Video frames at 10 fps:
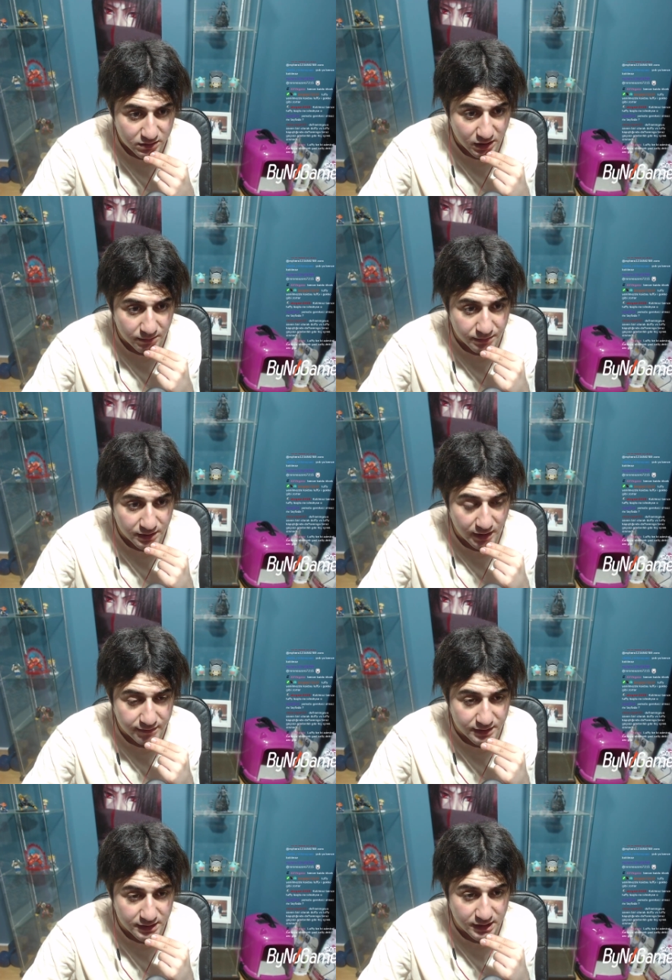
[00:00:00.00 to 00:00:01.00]
Tam bir
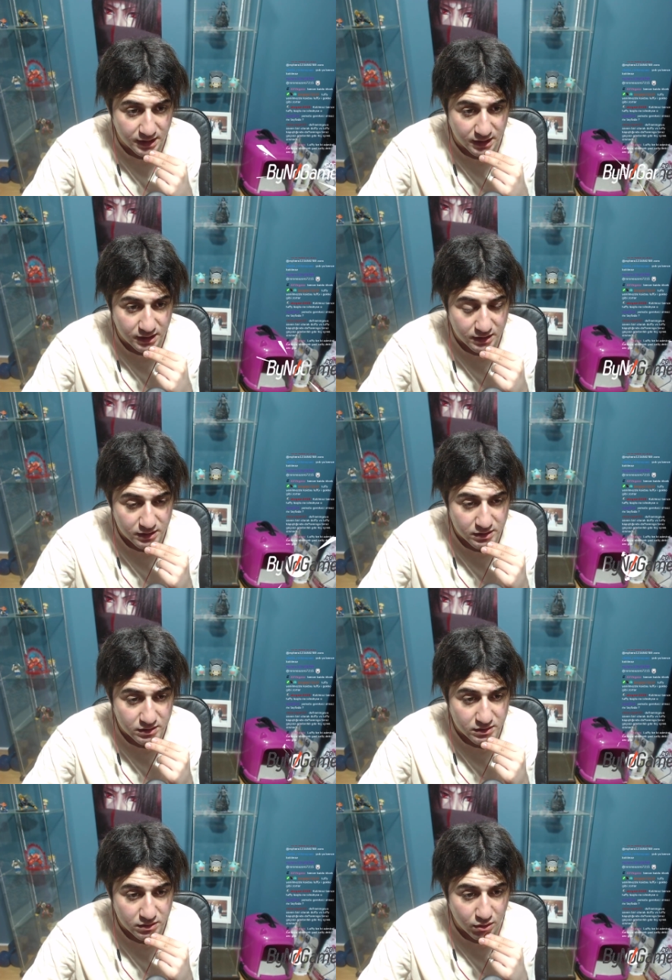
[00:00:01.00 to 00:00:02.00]
tayfalık ya.
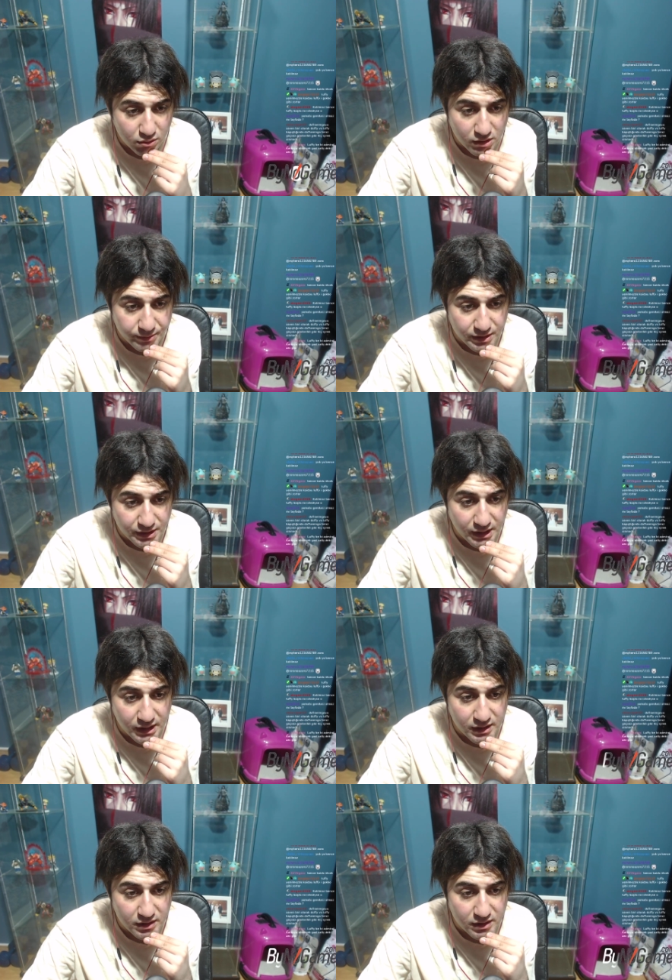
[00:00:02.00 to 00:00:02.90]
Olabilir yani.